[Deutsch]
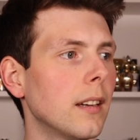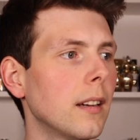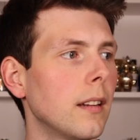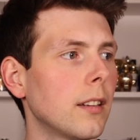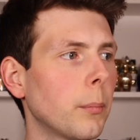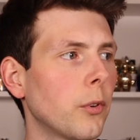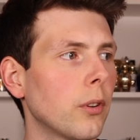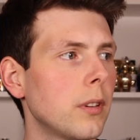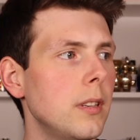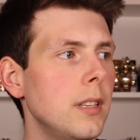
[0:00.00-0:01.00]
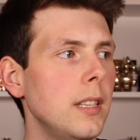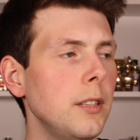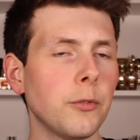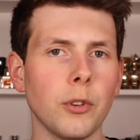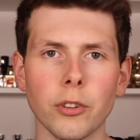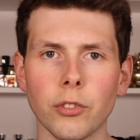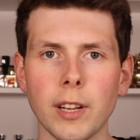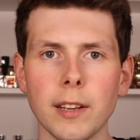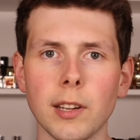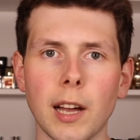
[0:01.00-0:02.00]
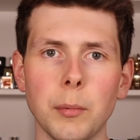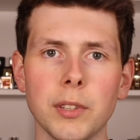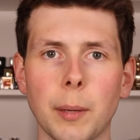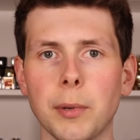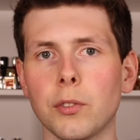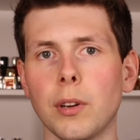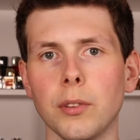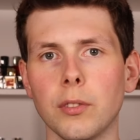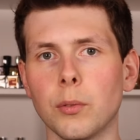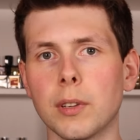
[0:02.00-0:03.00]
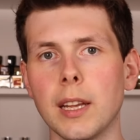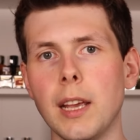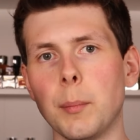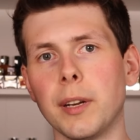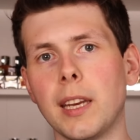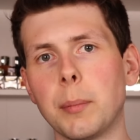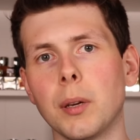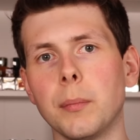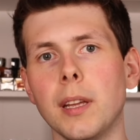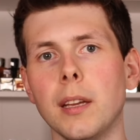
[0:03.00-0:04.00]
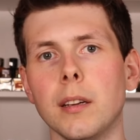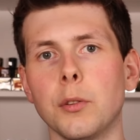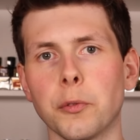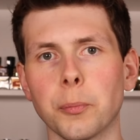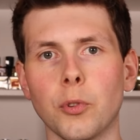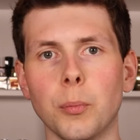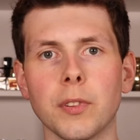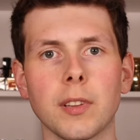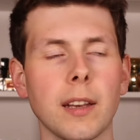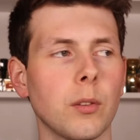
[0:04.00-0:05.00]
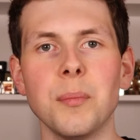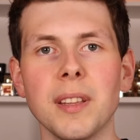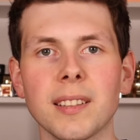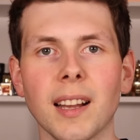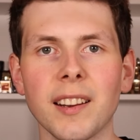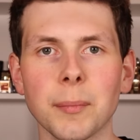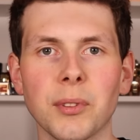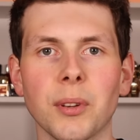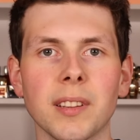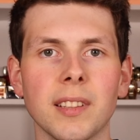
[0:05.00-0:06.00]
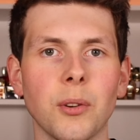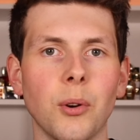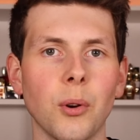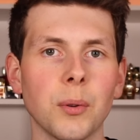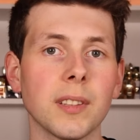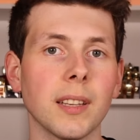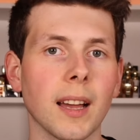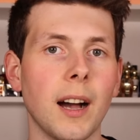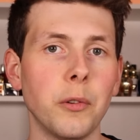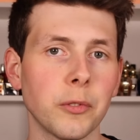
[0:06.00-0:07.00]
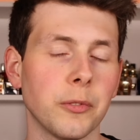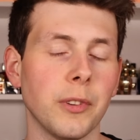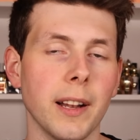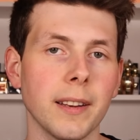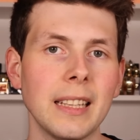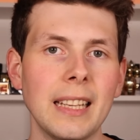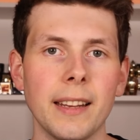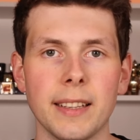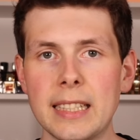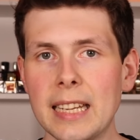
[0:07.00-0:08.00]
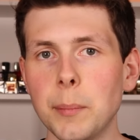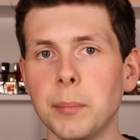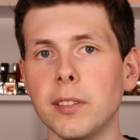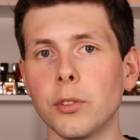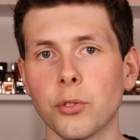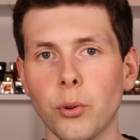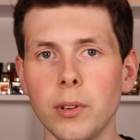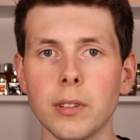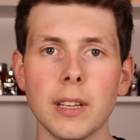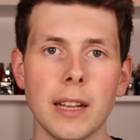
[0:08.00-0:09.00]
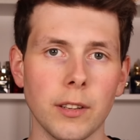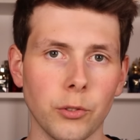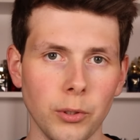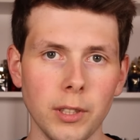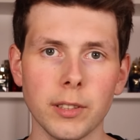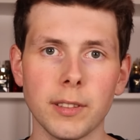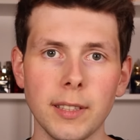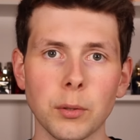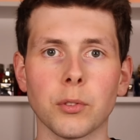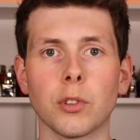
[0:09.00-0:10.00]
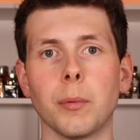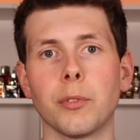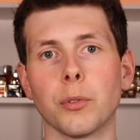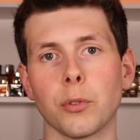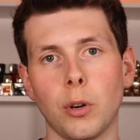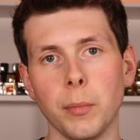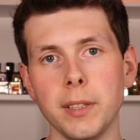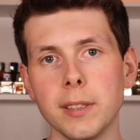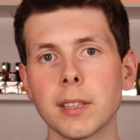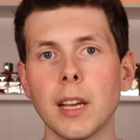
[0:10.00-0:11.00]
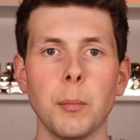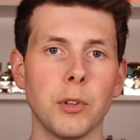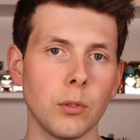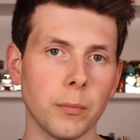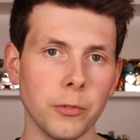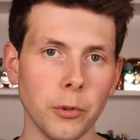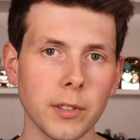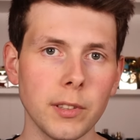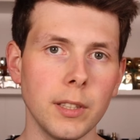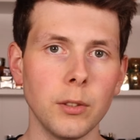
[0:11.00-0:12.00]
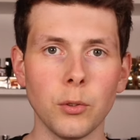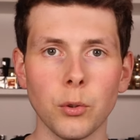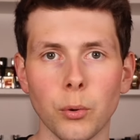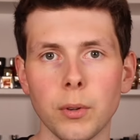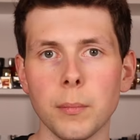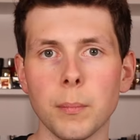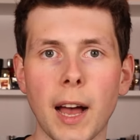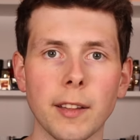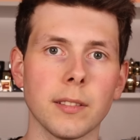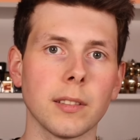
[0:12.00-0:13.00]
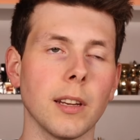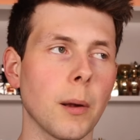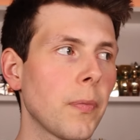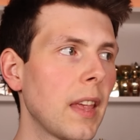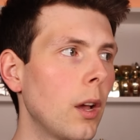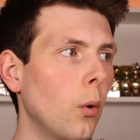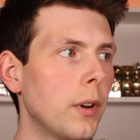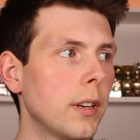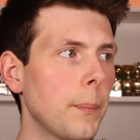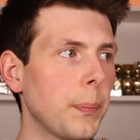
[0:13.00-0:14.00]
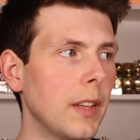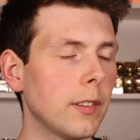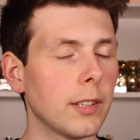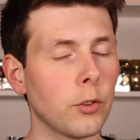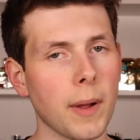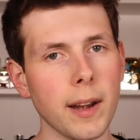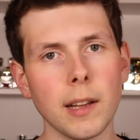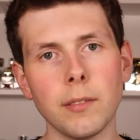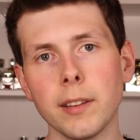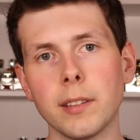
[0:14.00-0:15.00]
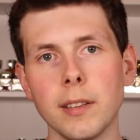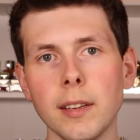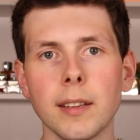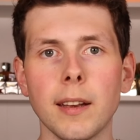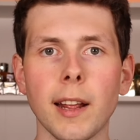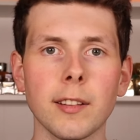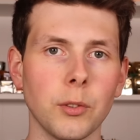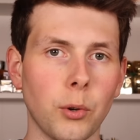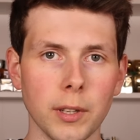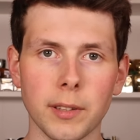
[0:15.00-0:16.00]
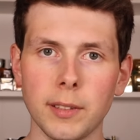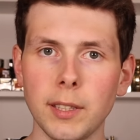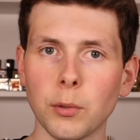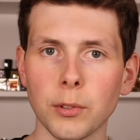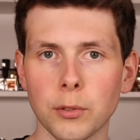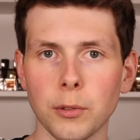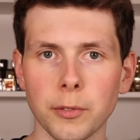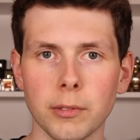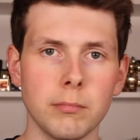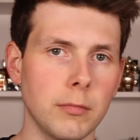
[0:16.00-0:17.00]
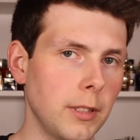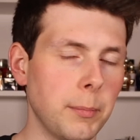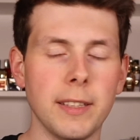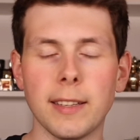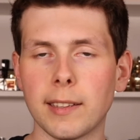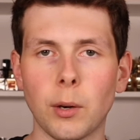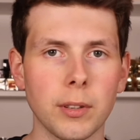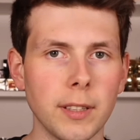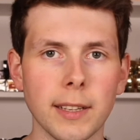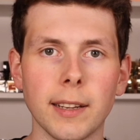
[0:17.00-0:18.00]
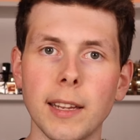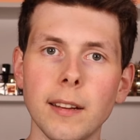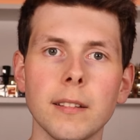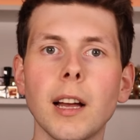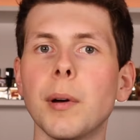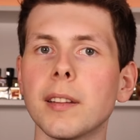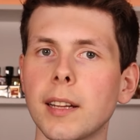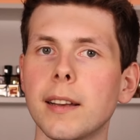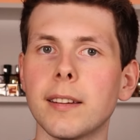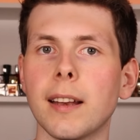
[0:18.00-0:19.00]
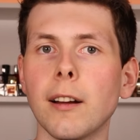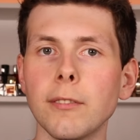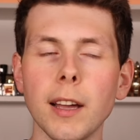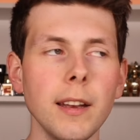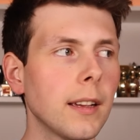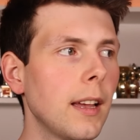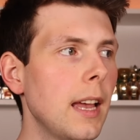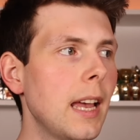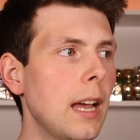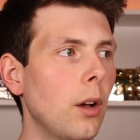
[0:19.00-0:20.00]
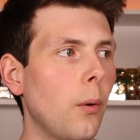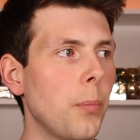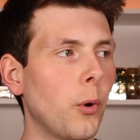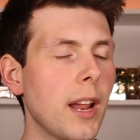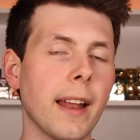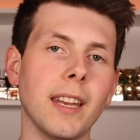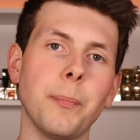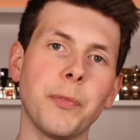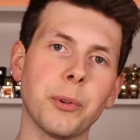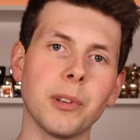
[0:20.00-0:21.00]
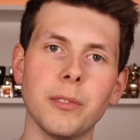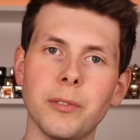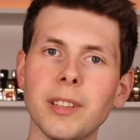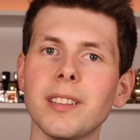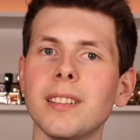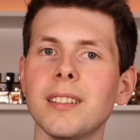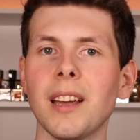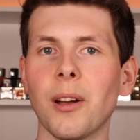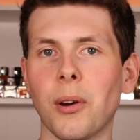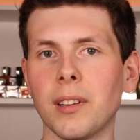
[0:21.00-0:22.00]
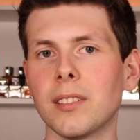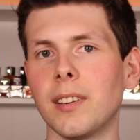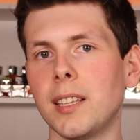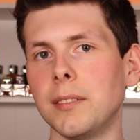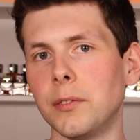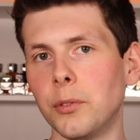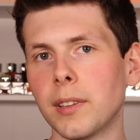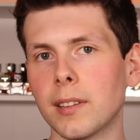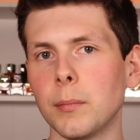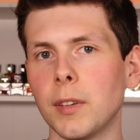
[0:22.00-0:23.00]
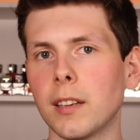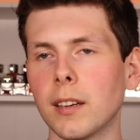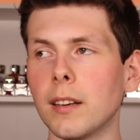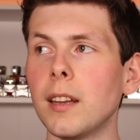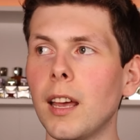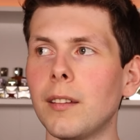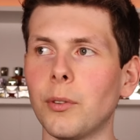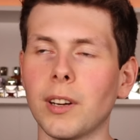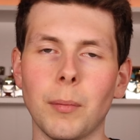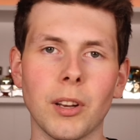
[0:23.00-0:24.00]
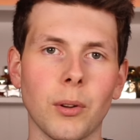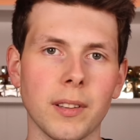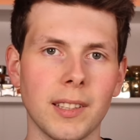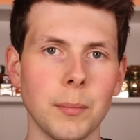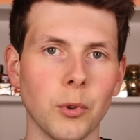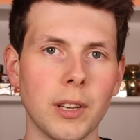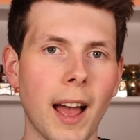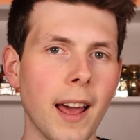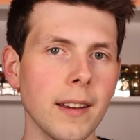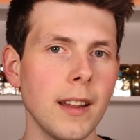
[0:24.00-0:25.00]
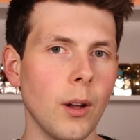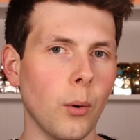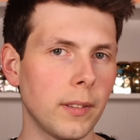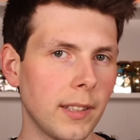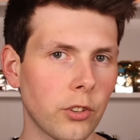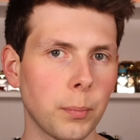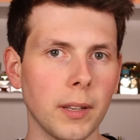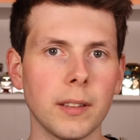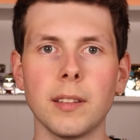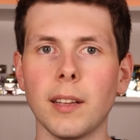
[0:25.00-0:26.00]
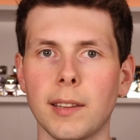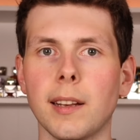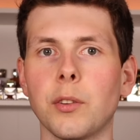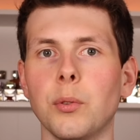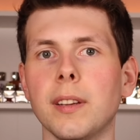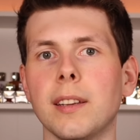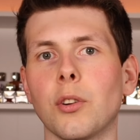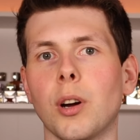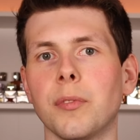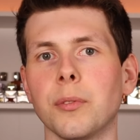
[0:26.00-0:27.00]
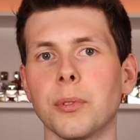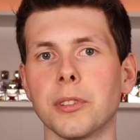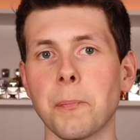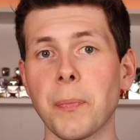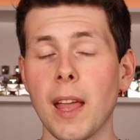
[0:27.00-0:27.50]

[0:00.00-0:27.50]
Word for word: äh, ich glaube, noch nie vorgestellt habe. Ich habe hier zu Hause so ein Mathieu Premier äh, Duftproben-Set. und mir ist da ganz besonders der Cologne Cetra aufgefallen, da er eben diese schöne natürliche Zitruskopfnote kombiniert mit so einem würzigen grünen Basisding. Und es ist spannenderweise nicht der nächste Holz-Zitrusduft, bin ich jetzt auch nicht dagegen, ne? aber es ist halt nicht langweilig und er hat eben so eine gewisse konservative Würze mit drin, wirkt aber trotzdem modern und sehr spritzig, sehr natürlich in der Kopfnote.